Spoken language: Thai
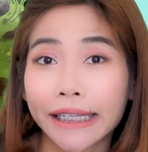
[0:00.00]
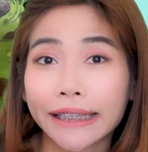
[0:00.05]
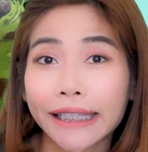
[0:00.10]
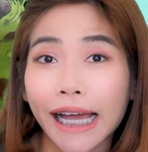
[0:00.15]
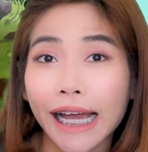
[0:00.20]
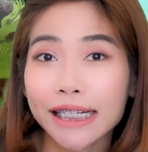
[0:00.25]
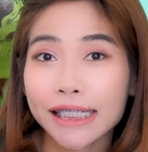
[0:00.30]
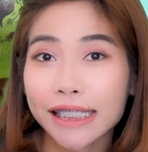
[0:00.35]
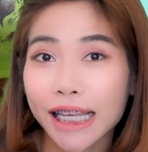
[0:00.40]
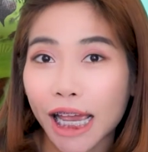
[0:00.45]
ที่
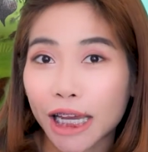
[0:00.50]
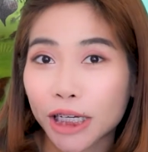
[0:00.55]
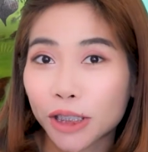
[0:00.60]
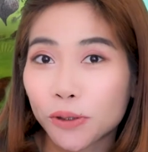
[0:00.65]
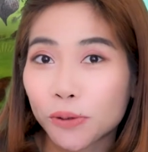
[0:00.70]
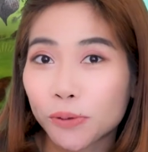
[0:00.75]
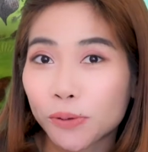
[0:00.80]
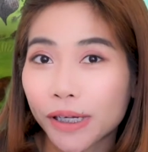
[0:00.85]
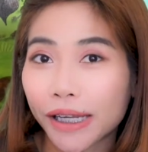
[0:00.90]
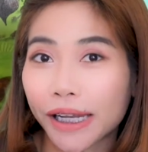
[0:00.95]
ตั้งใจ
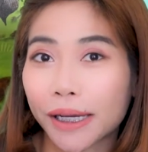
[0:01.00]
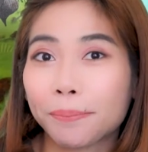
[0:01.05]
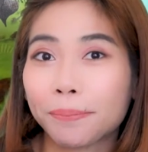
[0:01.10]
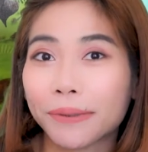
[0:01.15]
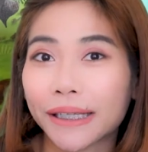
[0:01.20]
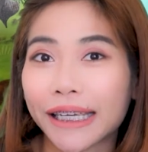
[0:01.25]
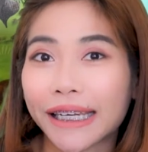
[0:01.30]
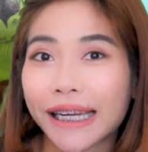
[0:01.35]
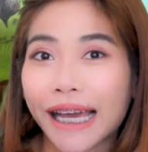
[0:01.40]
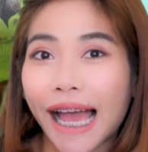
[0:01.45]
ดูคลิป
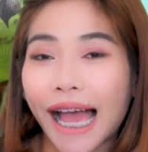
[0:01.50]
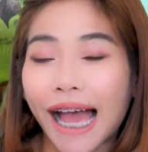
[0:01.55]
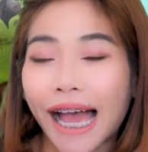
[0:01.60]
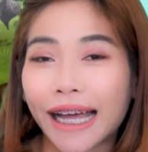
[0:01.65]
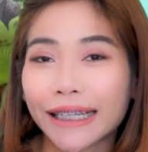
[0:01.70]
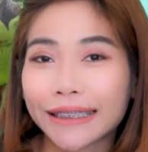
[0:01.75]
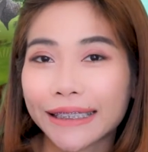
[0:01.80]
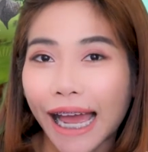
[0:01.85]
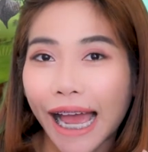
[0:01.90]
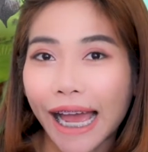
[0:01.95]
นี้นะคะ
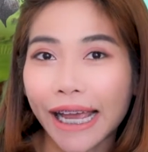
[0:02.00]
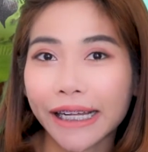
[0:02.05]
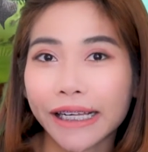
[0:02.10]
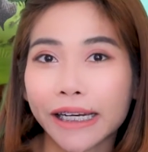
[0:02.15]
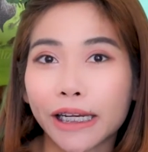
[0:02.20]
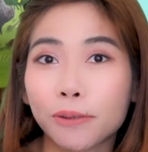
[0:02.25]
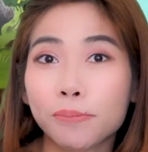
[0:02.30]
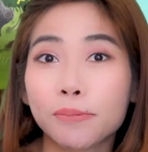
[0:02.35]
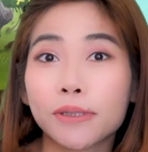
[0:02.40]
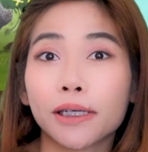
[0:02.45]
ท้าย
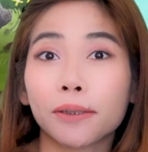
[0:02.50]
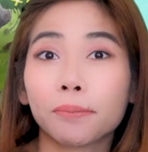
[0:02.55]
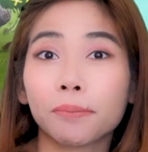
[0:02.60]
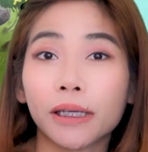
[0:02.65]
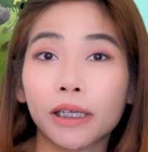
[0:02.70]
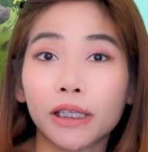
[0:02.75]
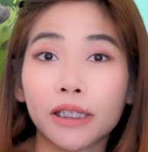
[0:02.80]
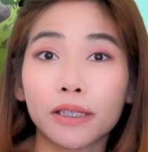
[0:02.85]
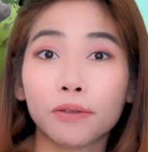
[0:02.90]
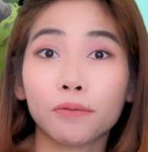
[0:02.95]
คลิปจะ
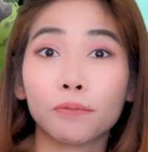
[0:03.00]
มี